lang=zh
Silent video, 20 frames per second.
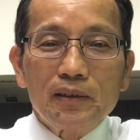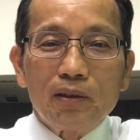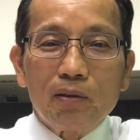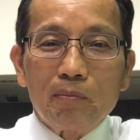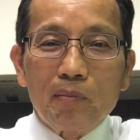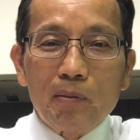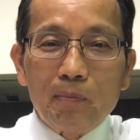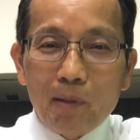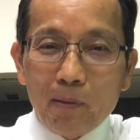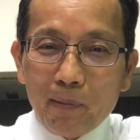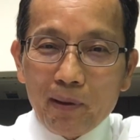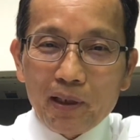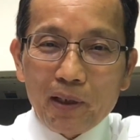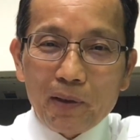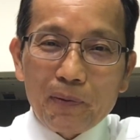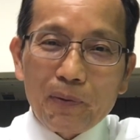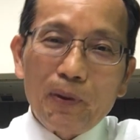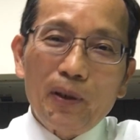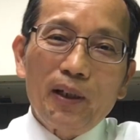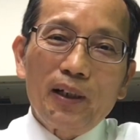我们慢慢的
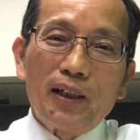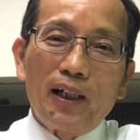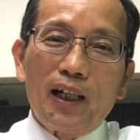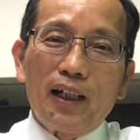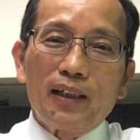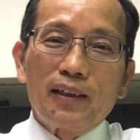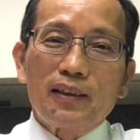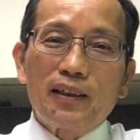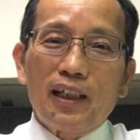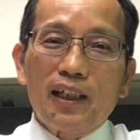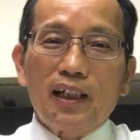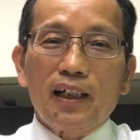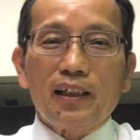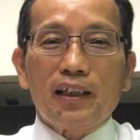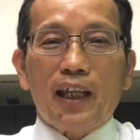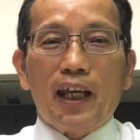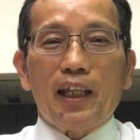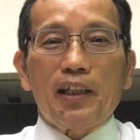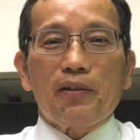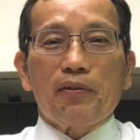说啊，第二
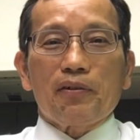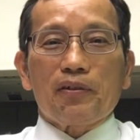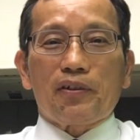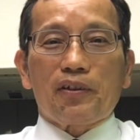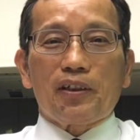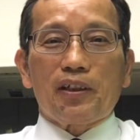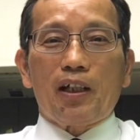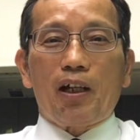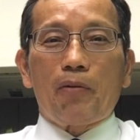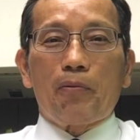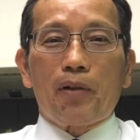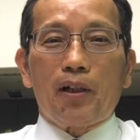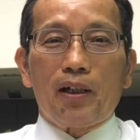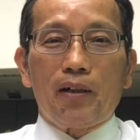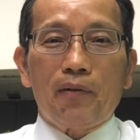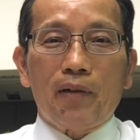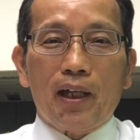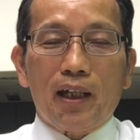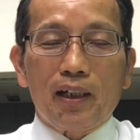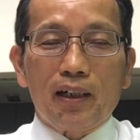点就是要
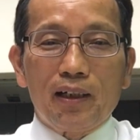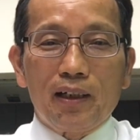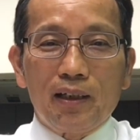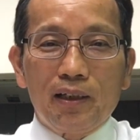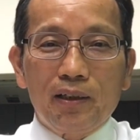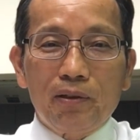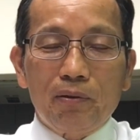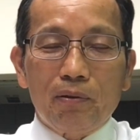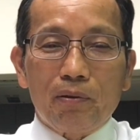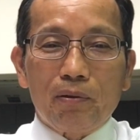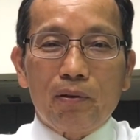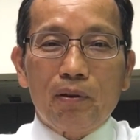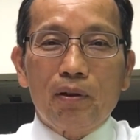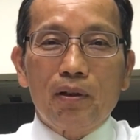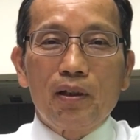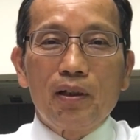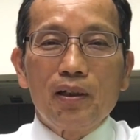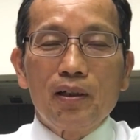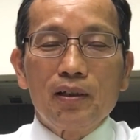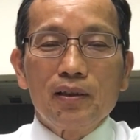为儿
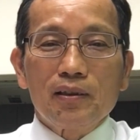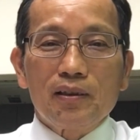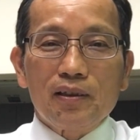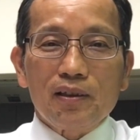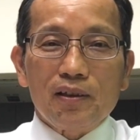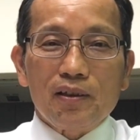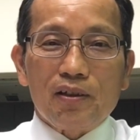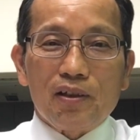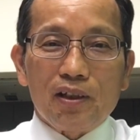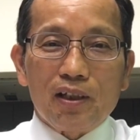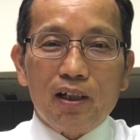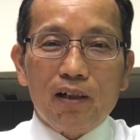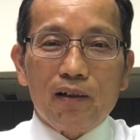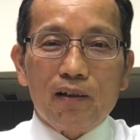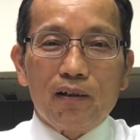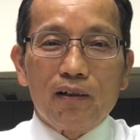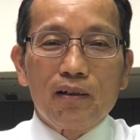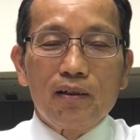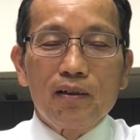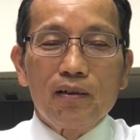女自己
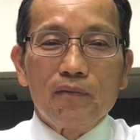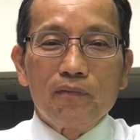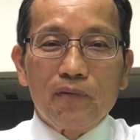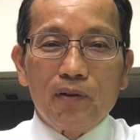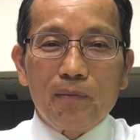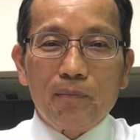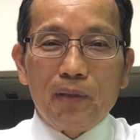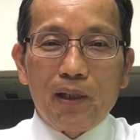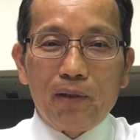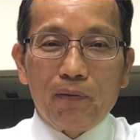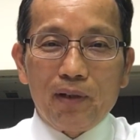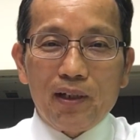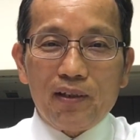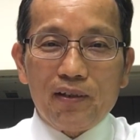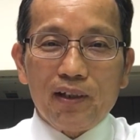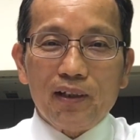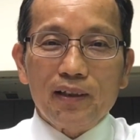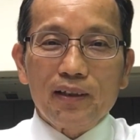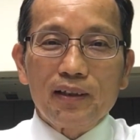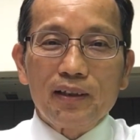要分别为
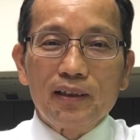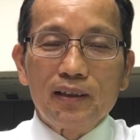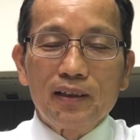圣。